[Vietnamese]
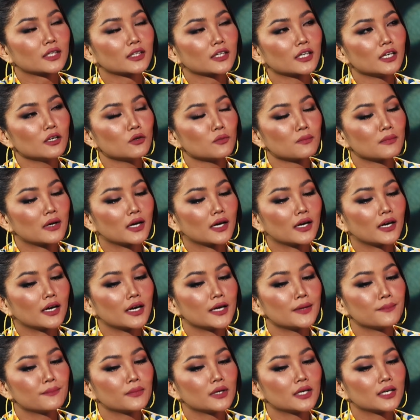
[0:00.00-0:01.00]
cái lúc mà
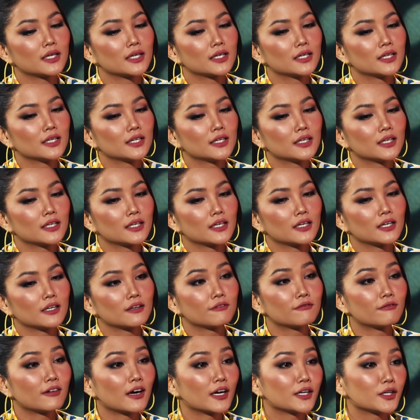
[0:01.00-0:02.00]
em uh,
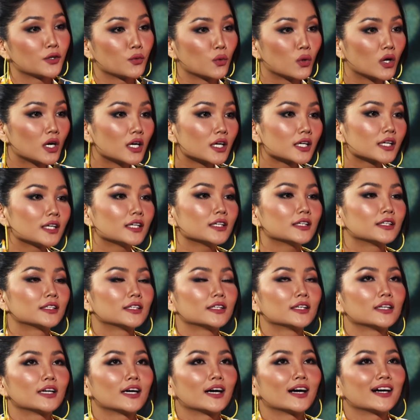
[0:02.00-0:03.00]
final work á
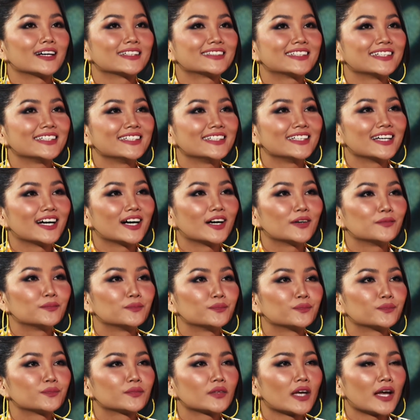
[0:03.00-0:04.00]
uh, thì
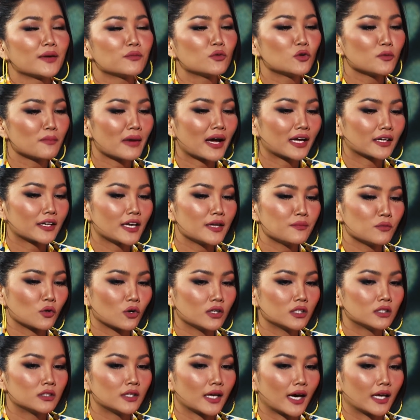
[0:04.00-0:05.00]
uh, em muốn mang đến một
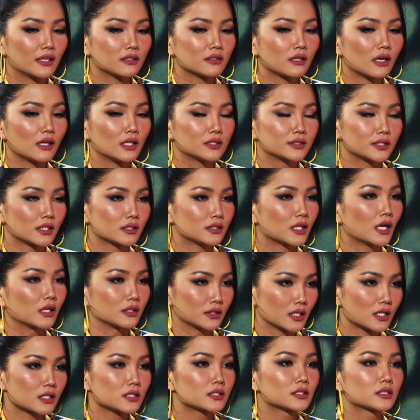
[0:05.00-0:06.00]
cái hình ảnh gọi là chân
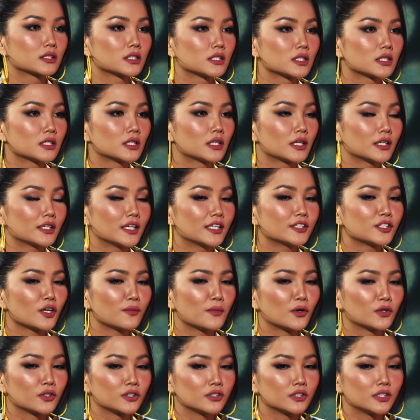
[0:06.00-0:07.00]
thật nhất để cho
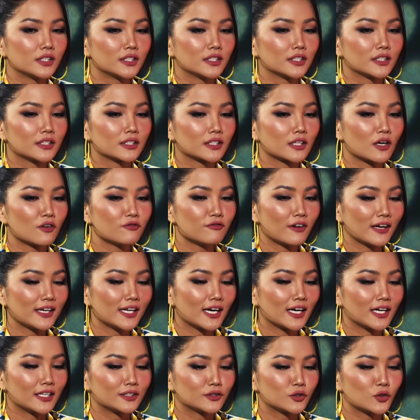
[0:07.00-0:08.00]
mọi người không phải
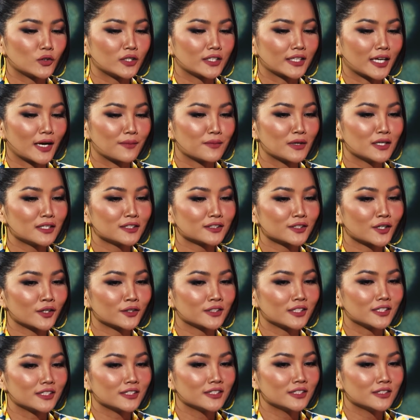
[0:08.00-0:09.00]
là truyền cảm hứng cho
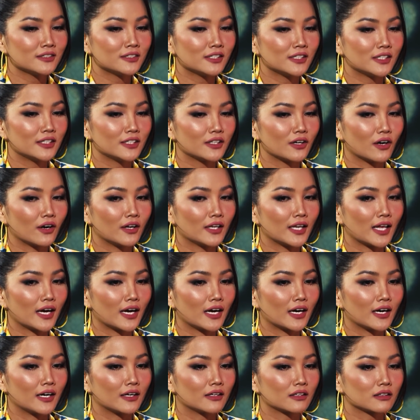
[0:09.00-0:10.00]
những người gọi
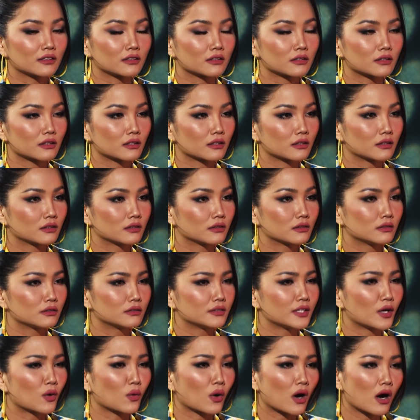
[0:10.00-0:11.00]
là ừ,
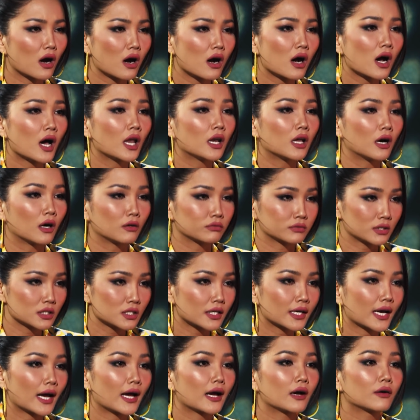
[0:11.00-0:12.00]
giàu có hay là học
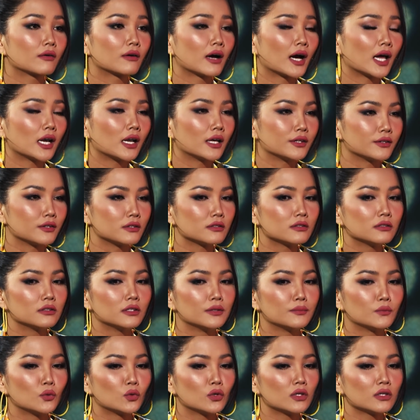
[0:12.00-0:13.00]
thức cao hay là những
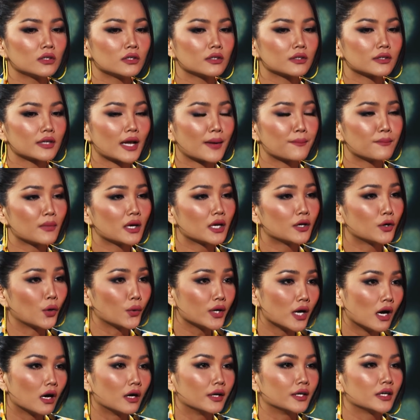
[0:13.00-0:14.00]
người muốn đam mê
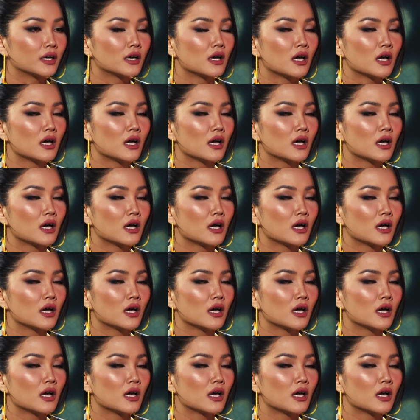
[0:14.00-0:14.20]
đổi đời